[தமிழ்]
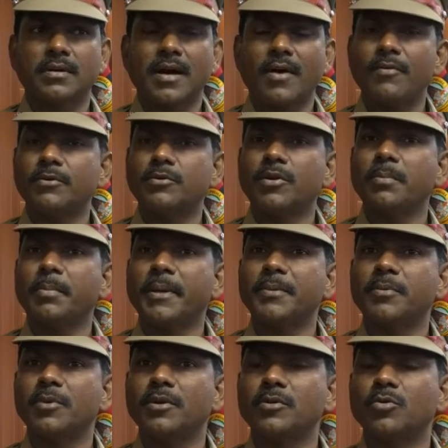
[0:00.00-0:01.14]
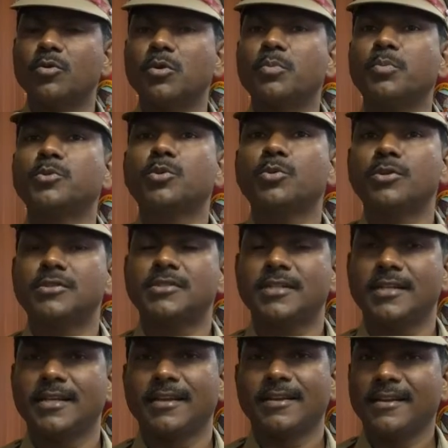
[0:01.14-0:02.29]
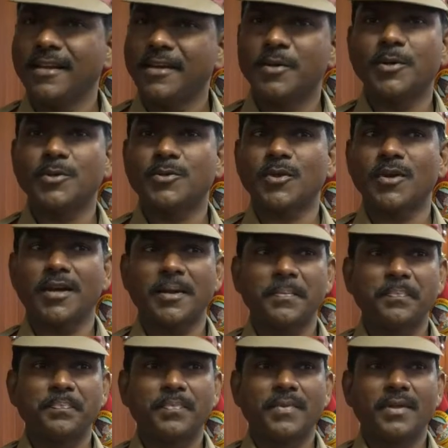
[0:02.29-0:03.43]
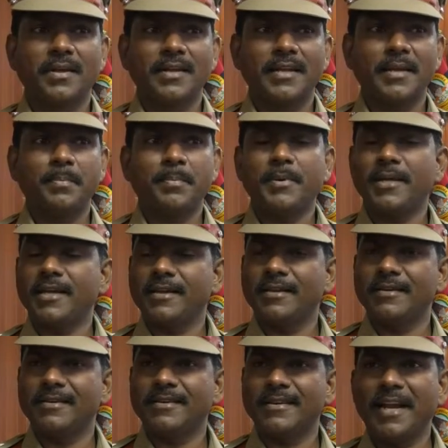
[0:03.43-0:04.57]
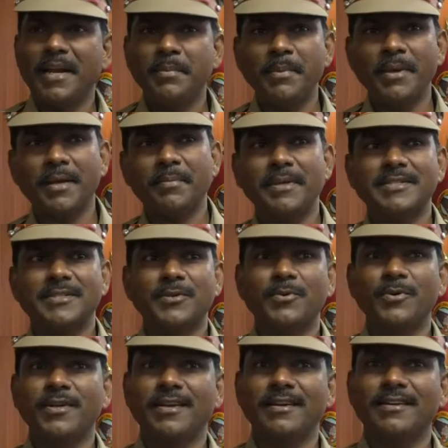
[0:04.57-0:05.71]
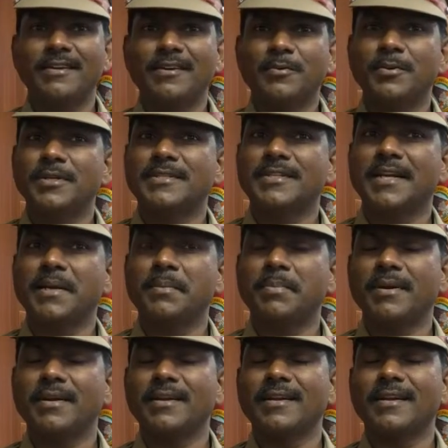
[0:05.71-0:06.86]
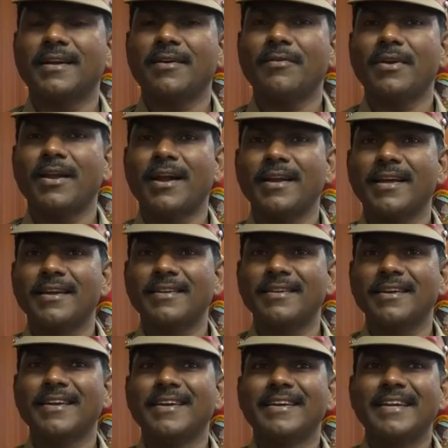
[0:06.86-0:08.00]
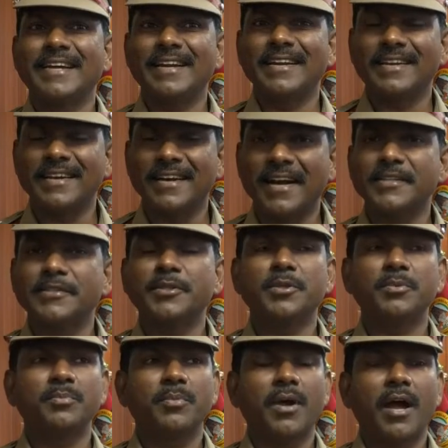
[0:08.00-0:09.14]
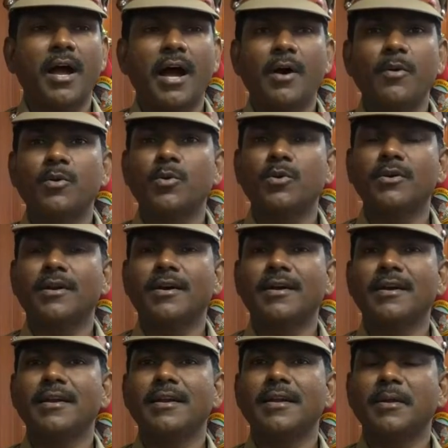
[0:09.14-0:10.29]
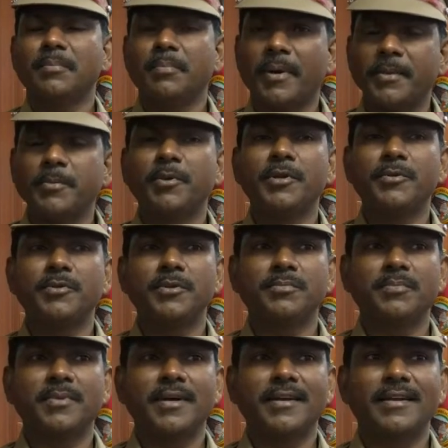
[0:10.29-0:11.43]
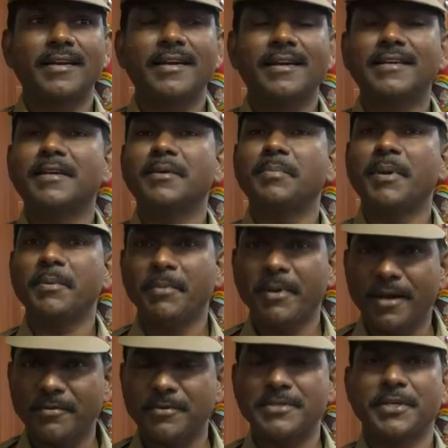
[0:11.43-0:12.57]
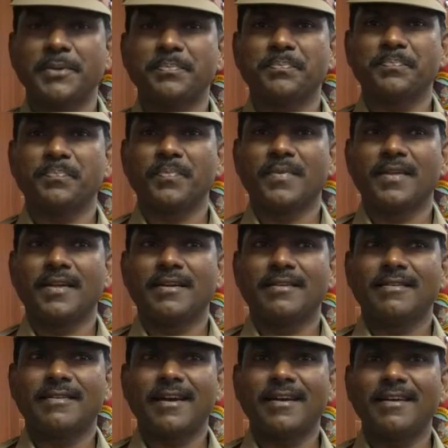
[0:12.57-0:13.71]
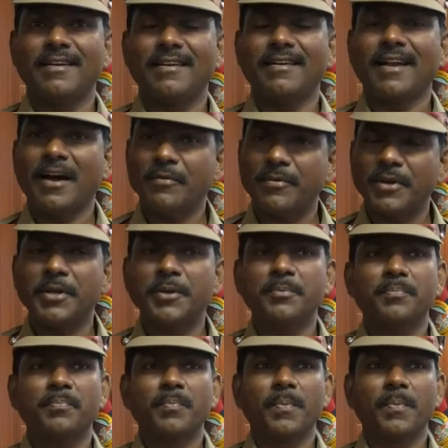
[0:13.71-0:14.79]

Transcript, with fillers: காவல்துறை பணிபுரியவங்க ஒரு புத்துணர்ச்சி என்று கூட சொல்லலாம் இப்படி எளிமையாக பேசக்கூடிய ஒரு சென்னை பெருநர் காவல் ஆணையாளர் எங்களுக்கு கிடைத்ததும் அவரோடு நாங்கள் பணிபுரிவதும் எங்களுக்கு பெருமையான விஷயம் நாங்கள் அவரையும்